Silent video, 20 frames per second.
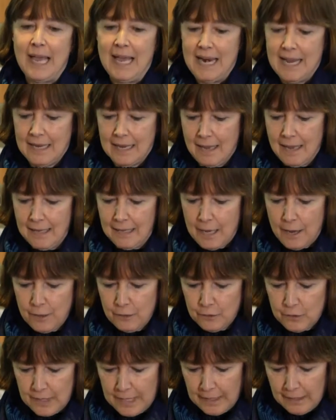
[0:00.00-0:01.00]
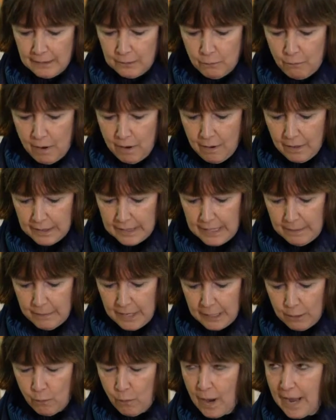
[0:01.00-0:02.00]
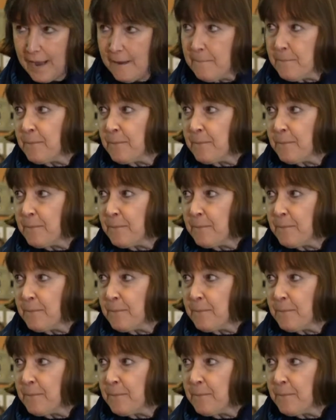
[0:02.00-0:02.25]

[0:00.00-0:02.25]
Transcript: à la grandeur du territoire québécois.